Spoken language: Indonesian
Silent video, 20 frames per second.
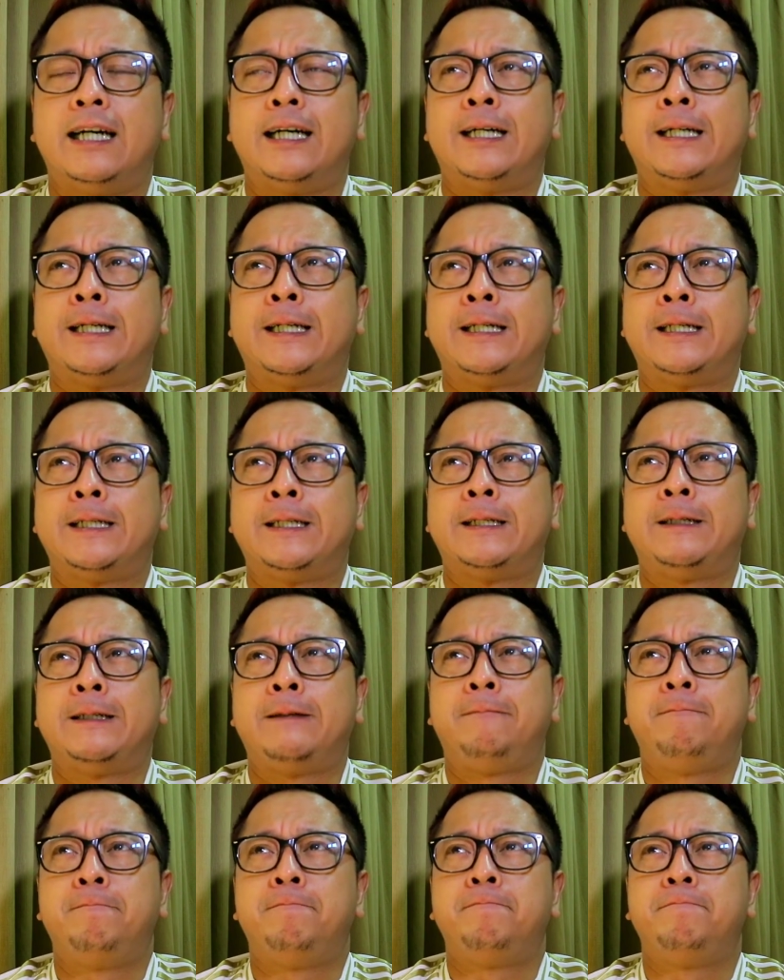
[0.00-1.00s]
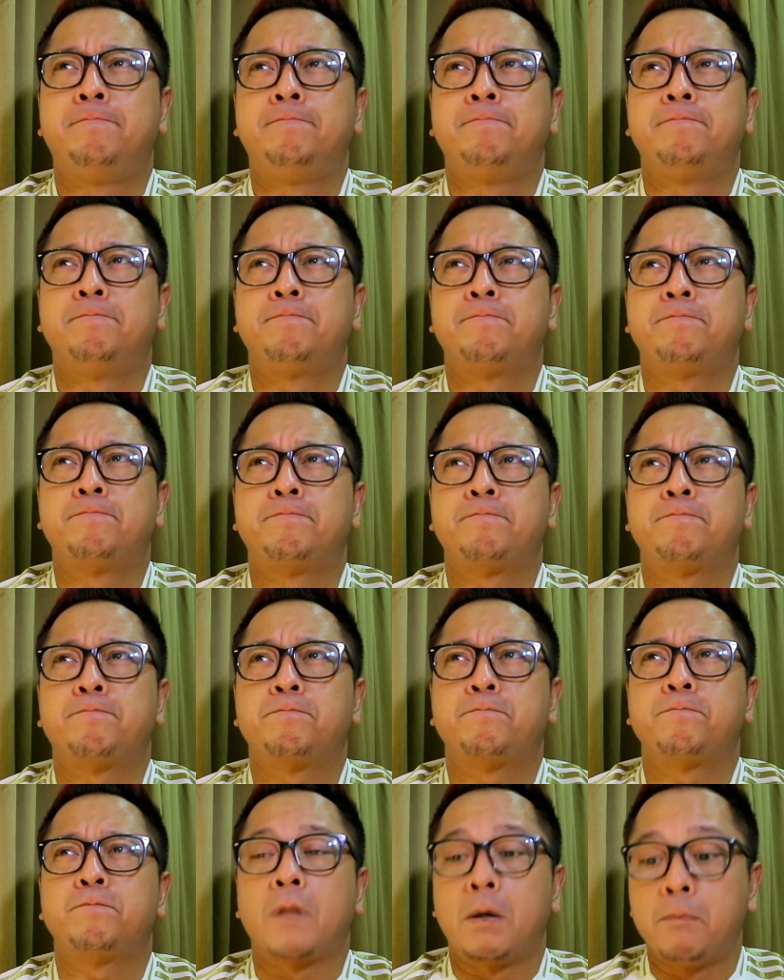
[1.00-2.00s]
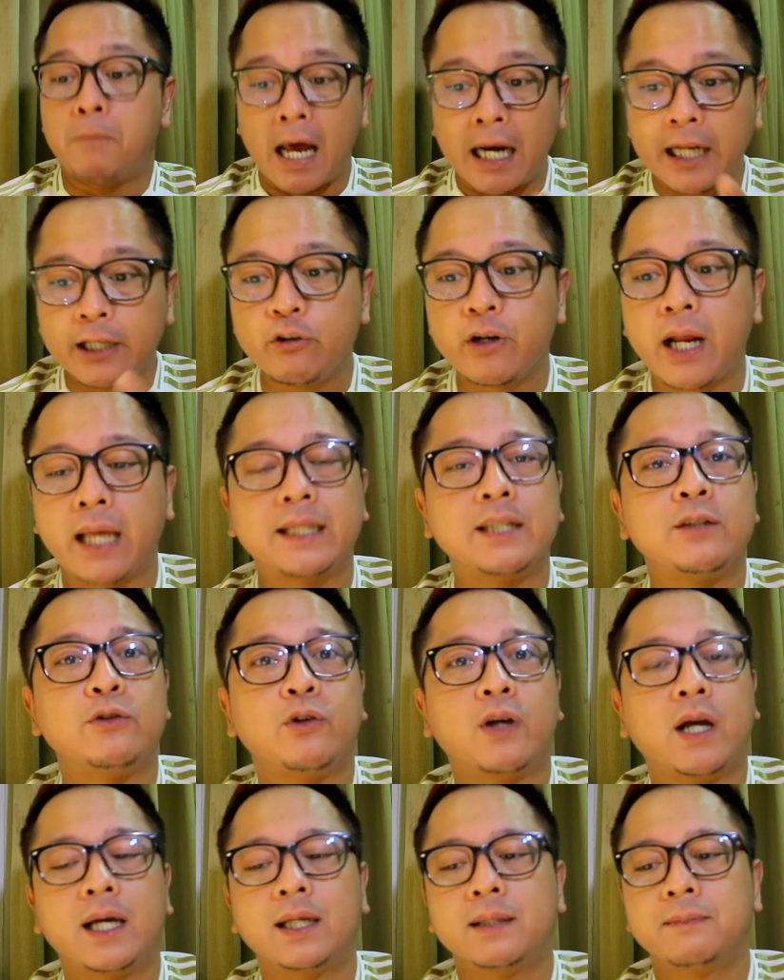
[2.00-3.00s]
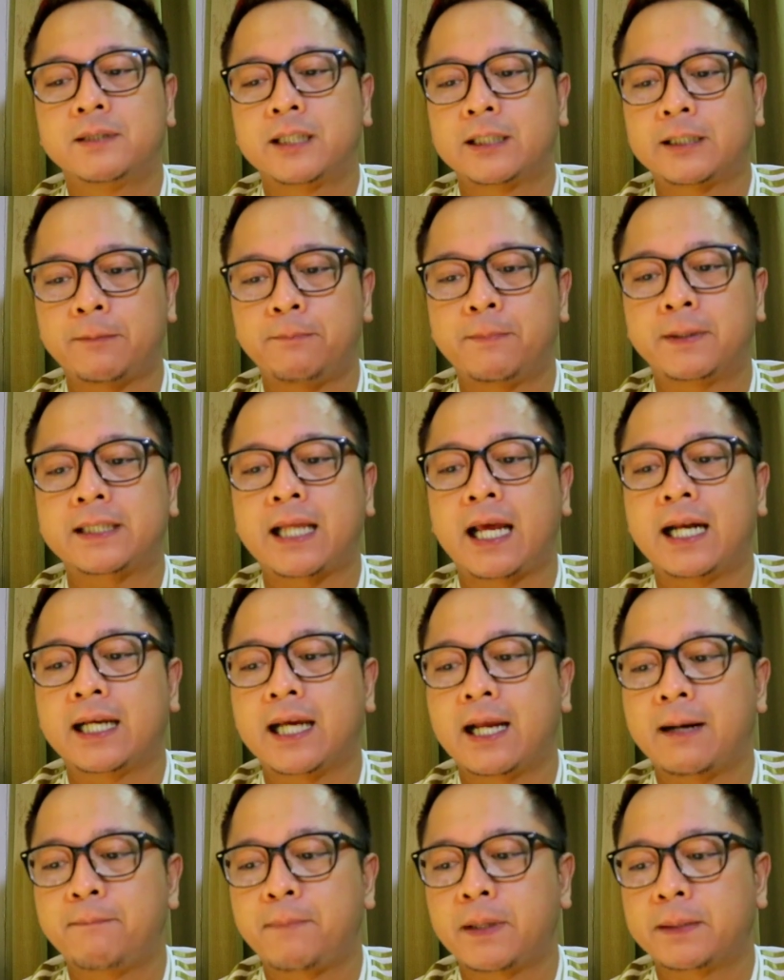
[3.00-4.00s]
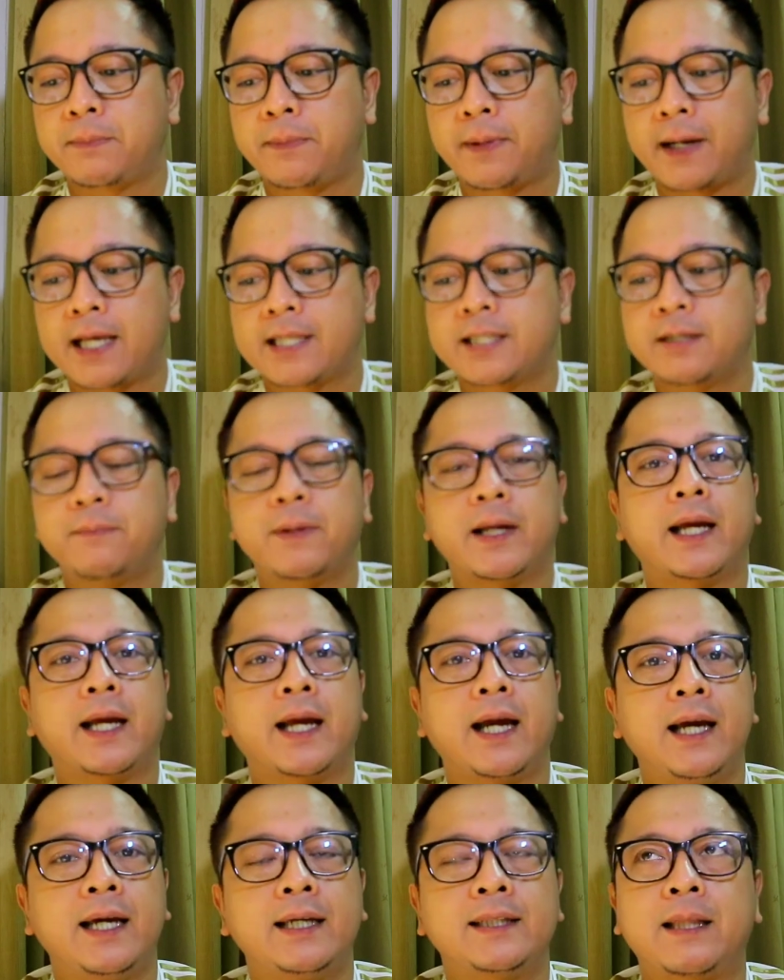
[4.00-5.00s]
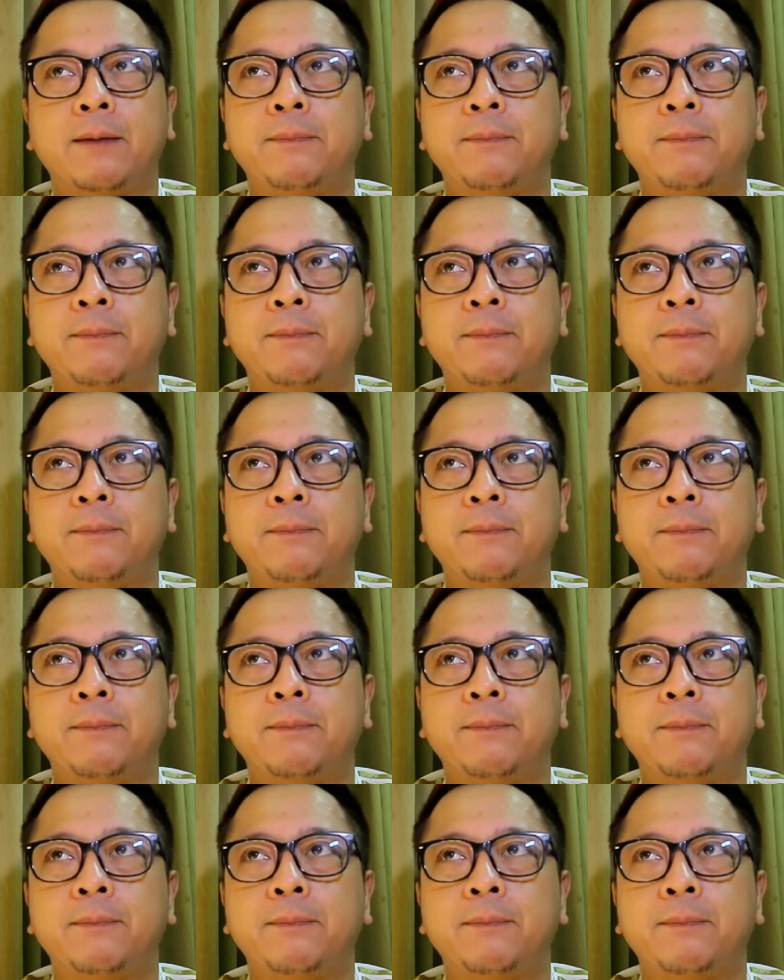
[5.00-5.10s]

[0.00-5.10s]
um, Bali United juga tetap mempertahankan empat pemain asing mereka,